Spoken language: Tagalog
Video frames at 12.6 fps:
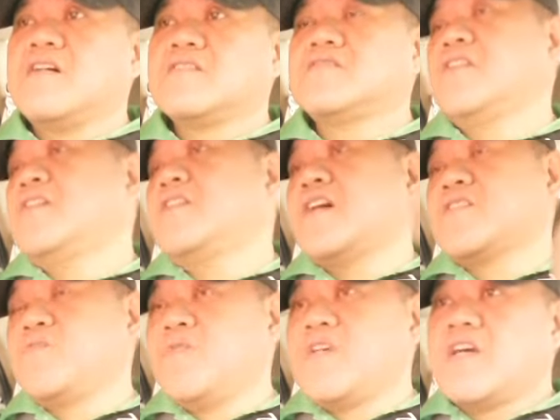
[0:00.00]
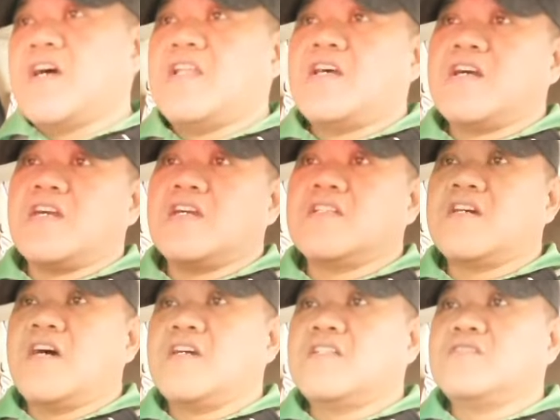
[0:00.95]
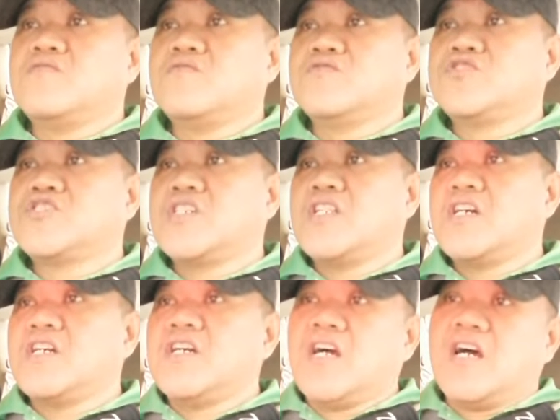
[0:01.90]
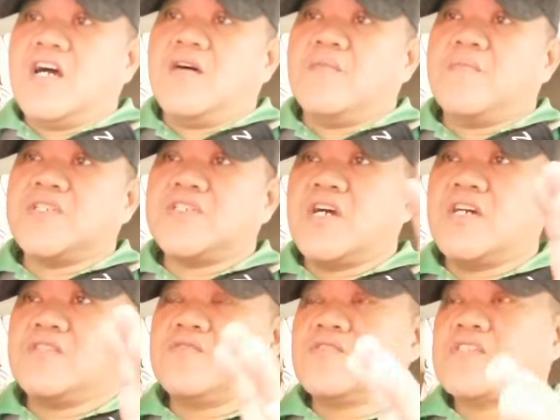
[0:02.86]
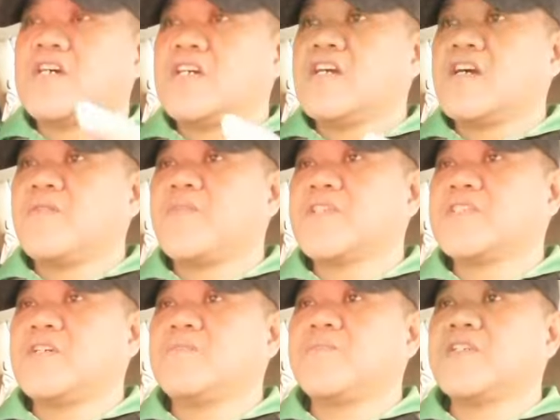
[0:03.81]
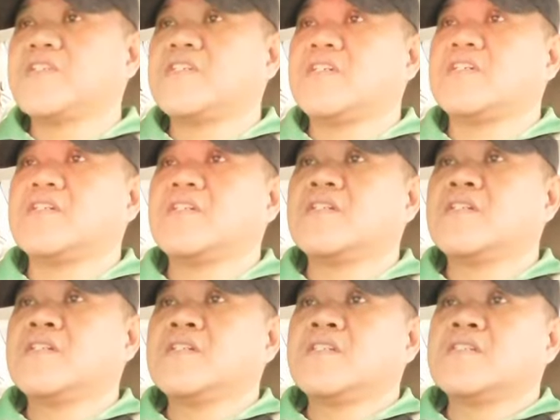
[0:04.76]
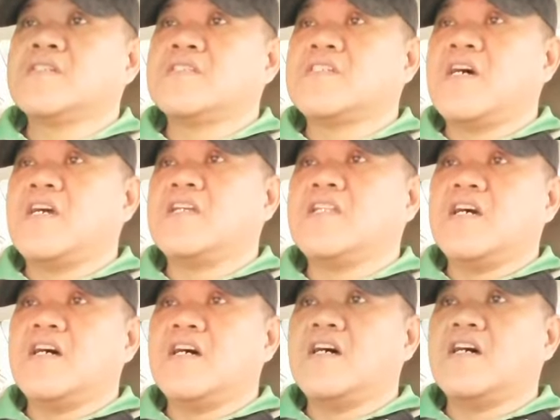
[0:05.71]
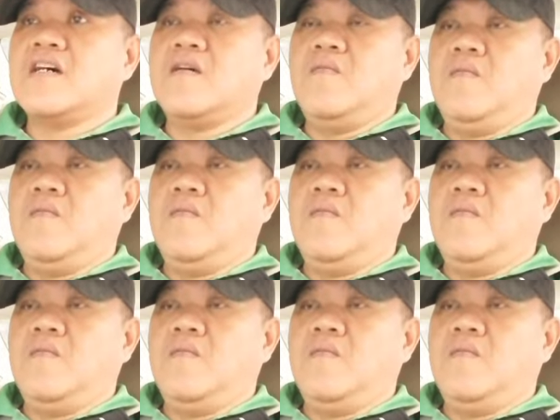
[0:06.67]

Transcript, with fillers: actually last week nga lang eh dahil doon siya nag uh, masyadong naging kapansin-pansin dahil uh,